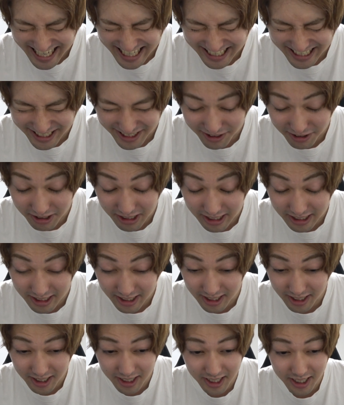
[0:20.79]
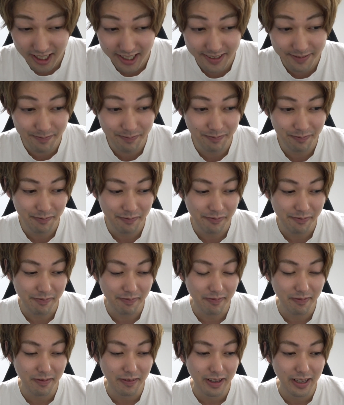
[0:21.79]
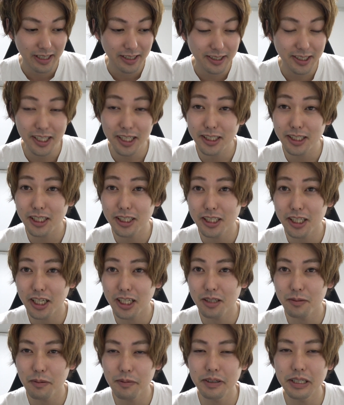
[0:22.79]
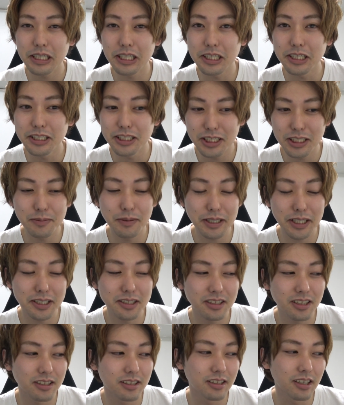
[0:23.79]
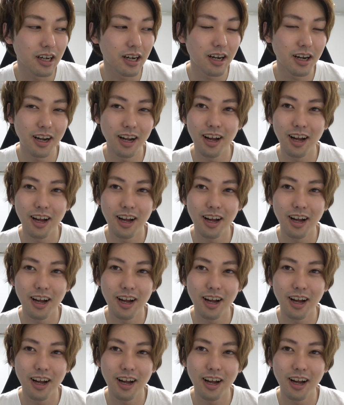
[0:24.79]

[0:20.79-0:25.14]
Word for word: すごかった精神的に今までで一番きつかった